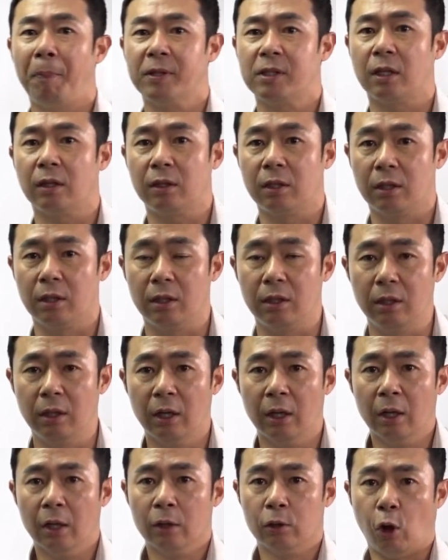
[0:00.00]
퍼센트를
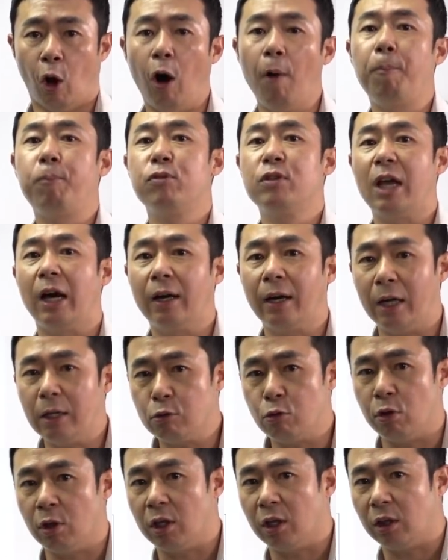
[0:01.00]
더 분양을 할
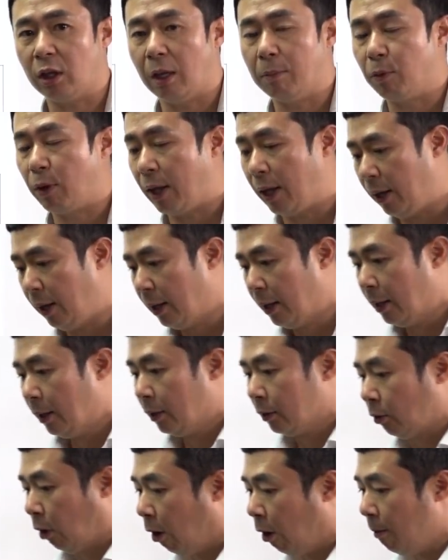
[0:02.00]
수 있기 때문에
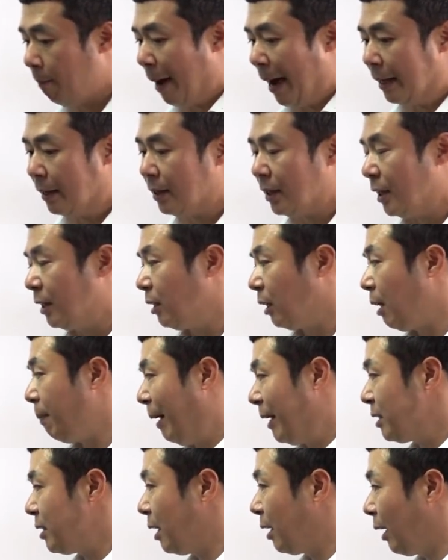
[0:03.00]
더 많은 이득이
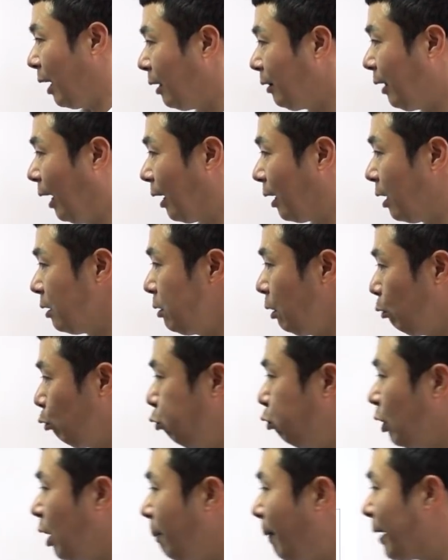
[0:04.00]
발생을 한다. 그래서
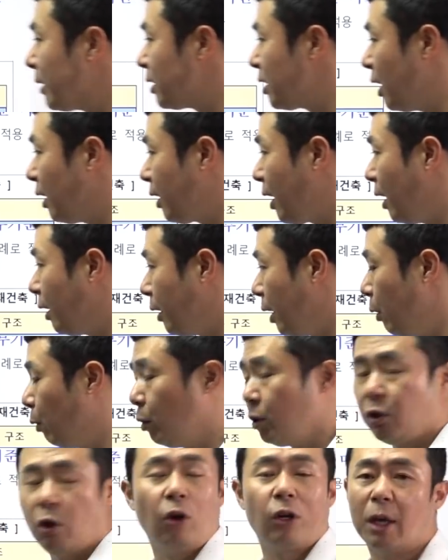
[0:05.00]
투기 방지에 대한
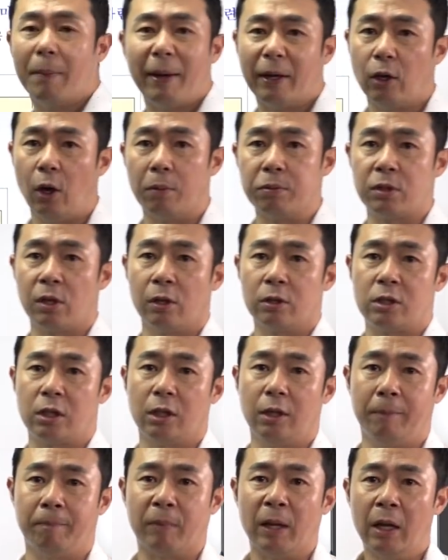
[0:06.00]
내용은 여기밖에 없어요.
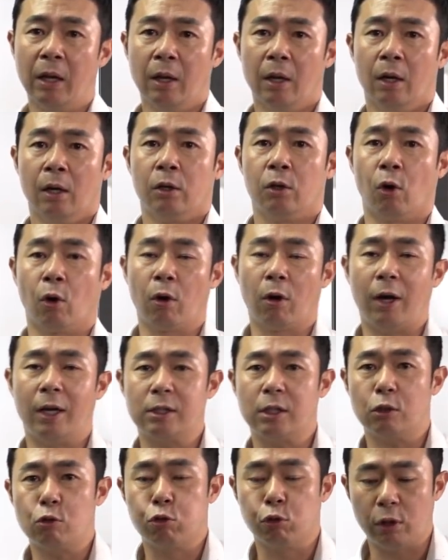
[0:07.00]
지금 여러
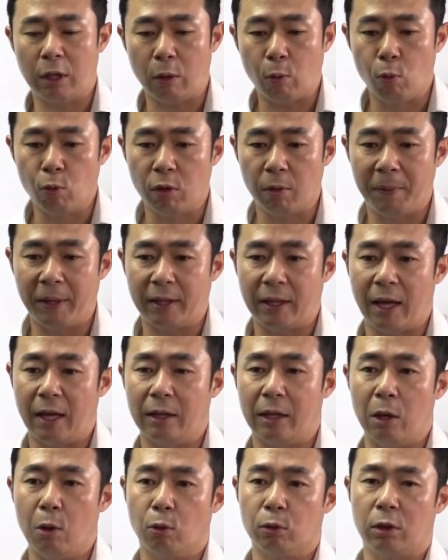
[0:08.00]
가지 주택 공급에
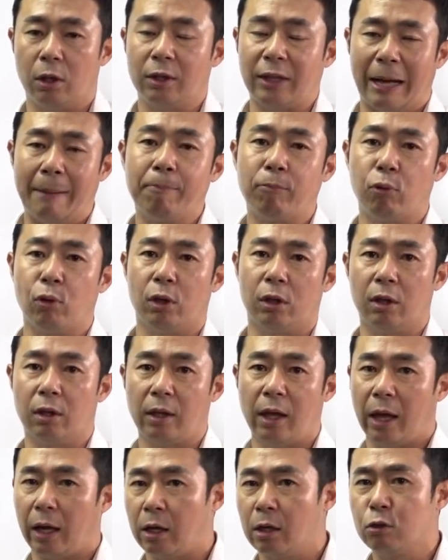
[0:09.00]
대한 내용들을 담고
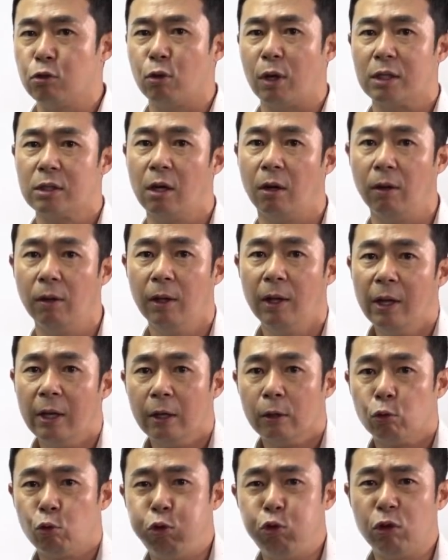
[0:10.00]
있는데 그중에서
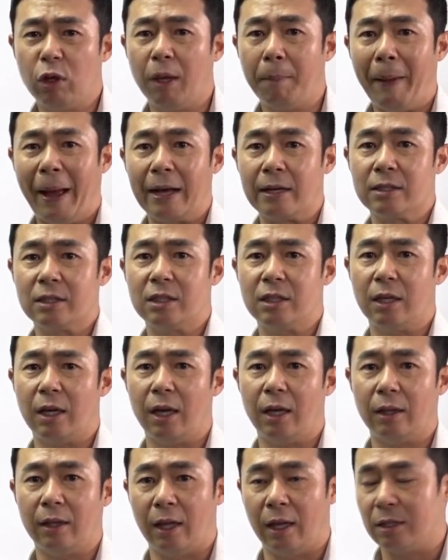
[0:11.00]
투기
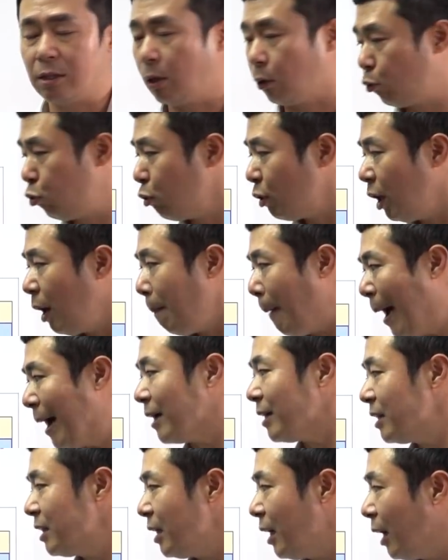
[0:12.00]
방지에 대해서 투기를
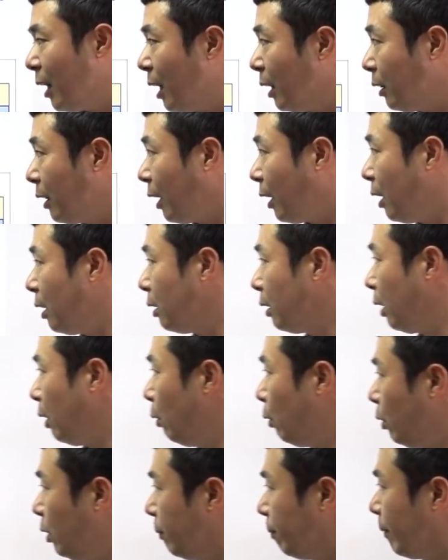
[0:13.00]
방지하겠다라는
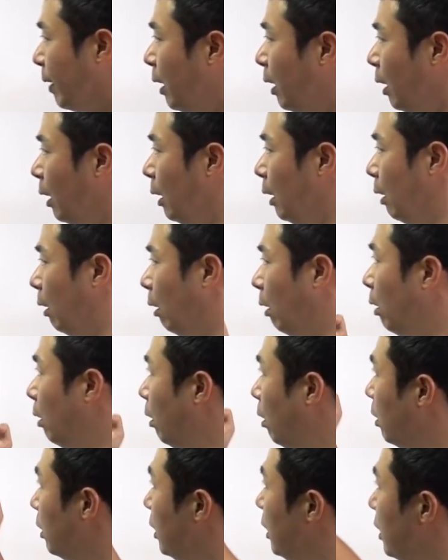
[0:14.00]
내용은
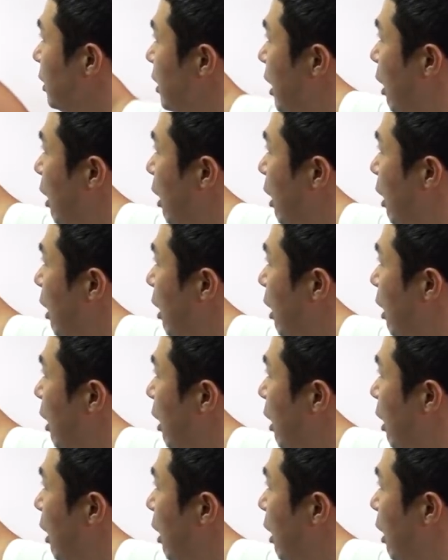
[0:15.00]
어, 이